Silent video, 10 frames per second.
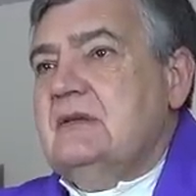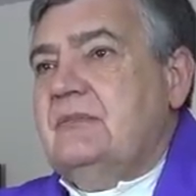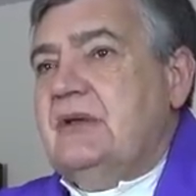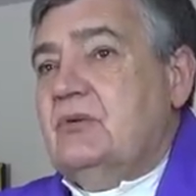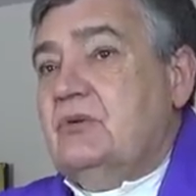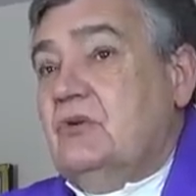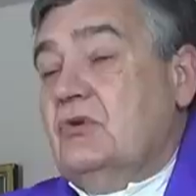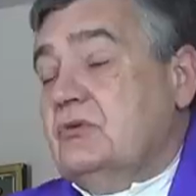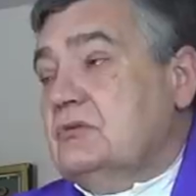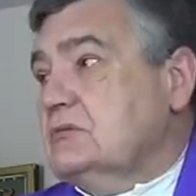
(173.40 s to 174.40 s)
pero
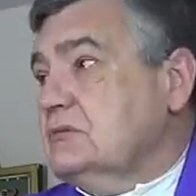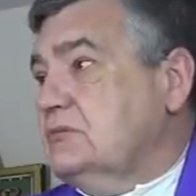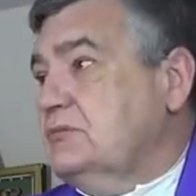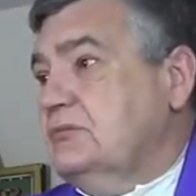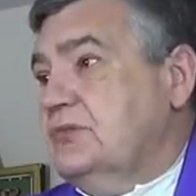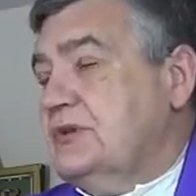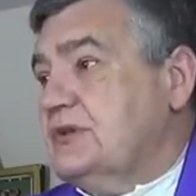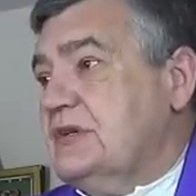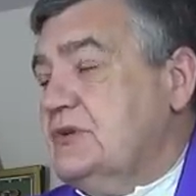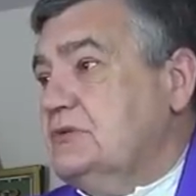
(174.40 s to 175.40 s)
no puede
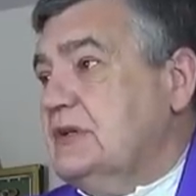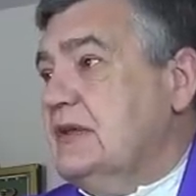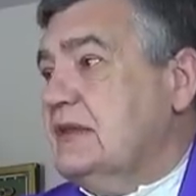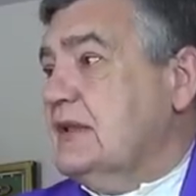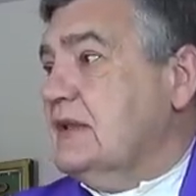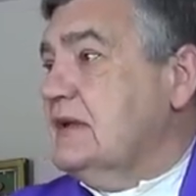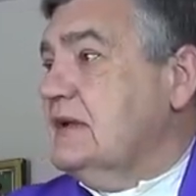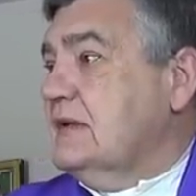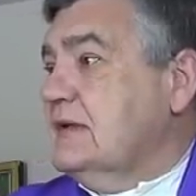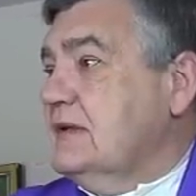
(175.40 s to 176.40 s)
ser
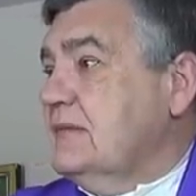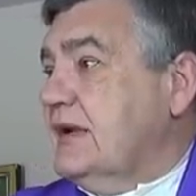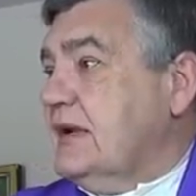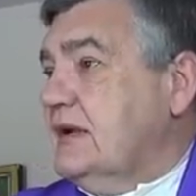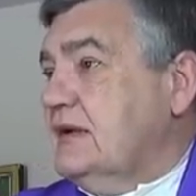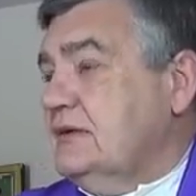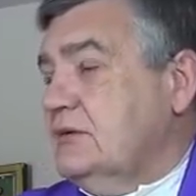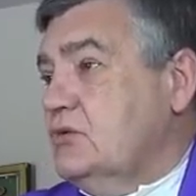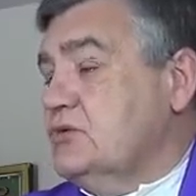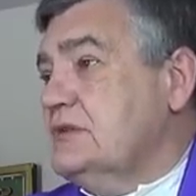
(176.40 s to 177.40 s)
utilizada para
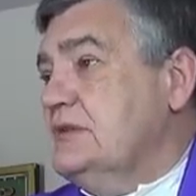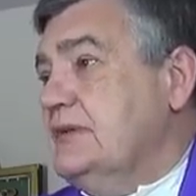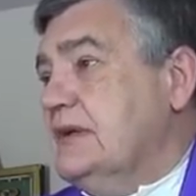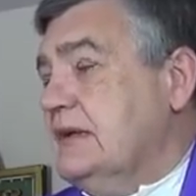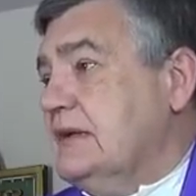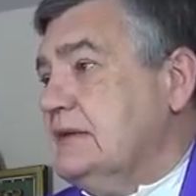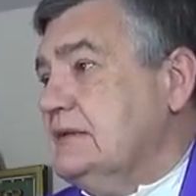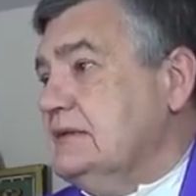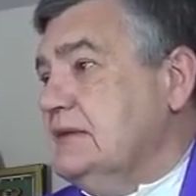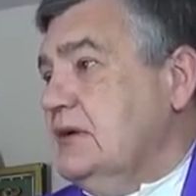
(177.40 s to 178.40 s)
justificar
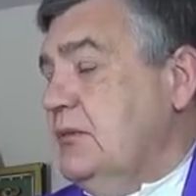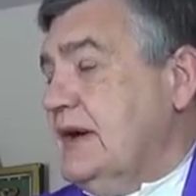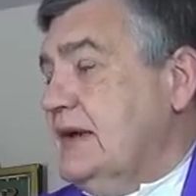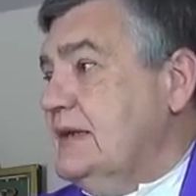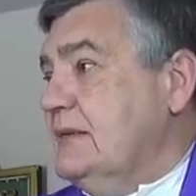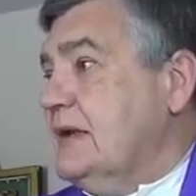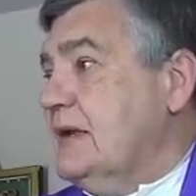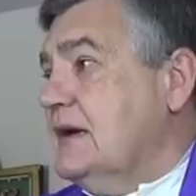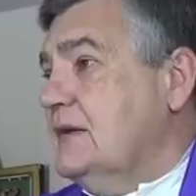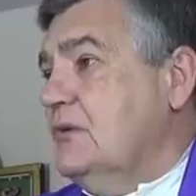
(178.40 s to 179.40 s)
o para llevar
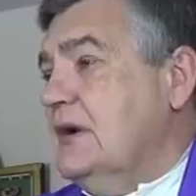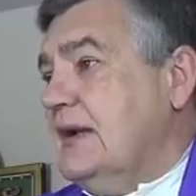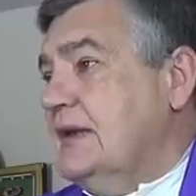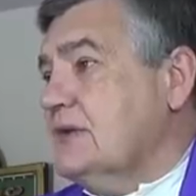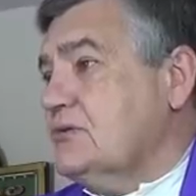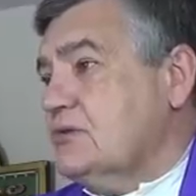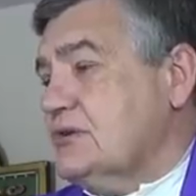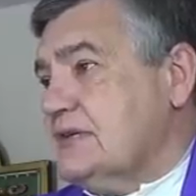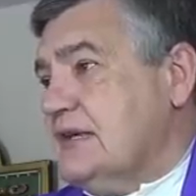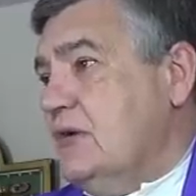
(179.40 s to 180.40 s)
a cabo aquellas
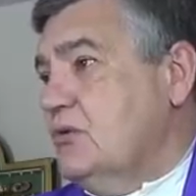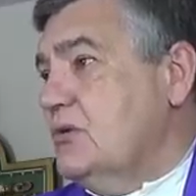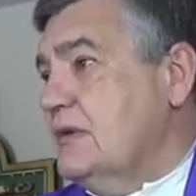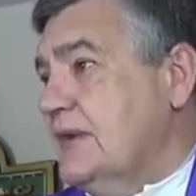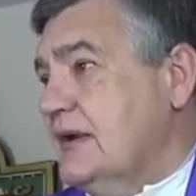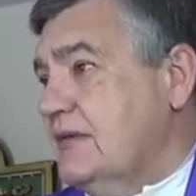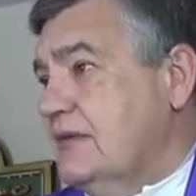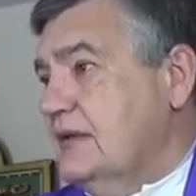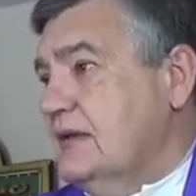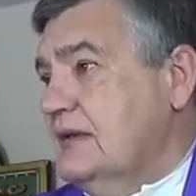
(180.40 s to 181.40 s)
cosas que a uno le
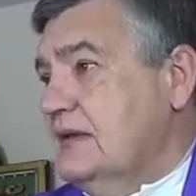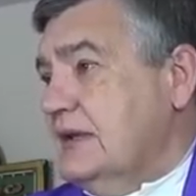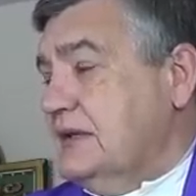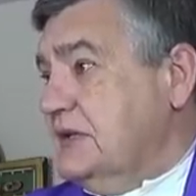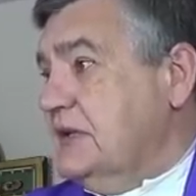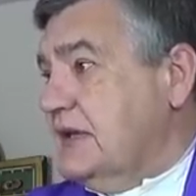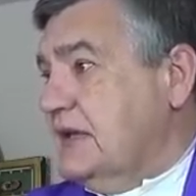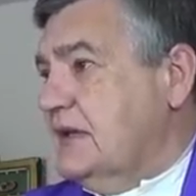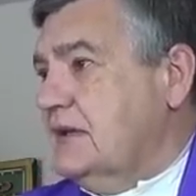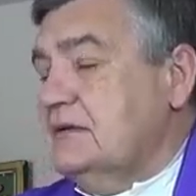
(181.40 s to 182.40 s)
parece que tiene
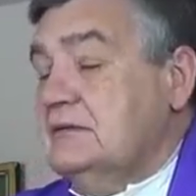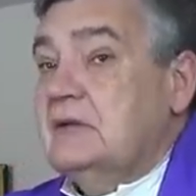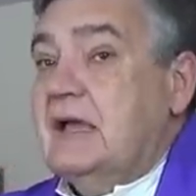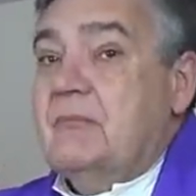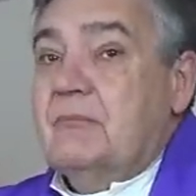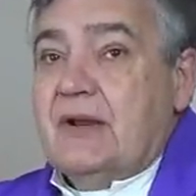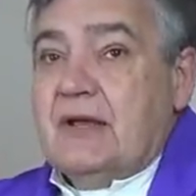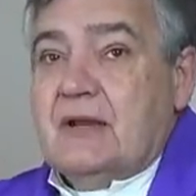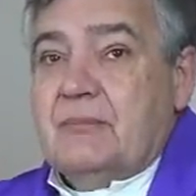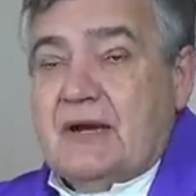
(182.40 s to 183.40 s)
que
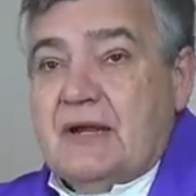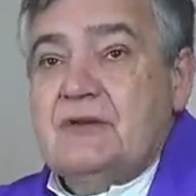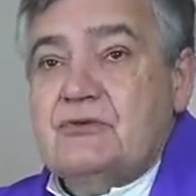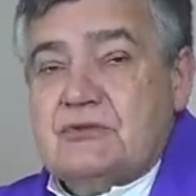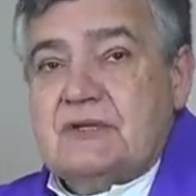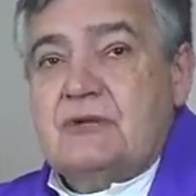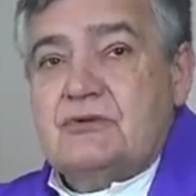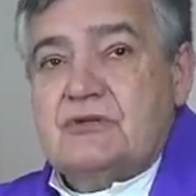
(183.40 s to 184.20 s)
emplear. Para eso están los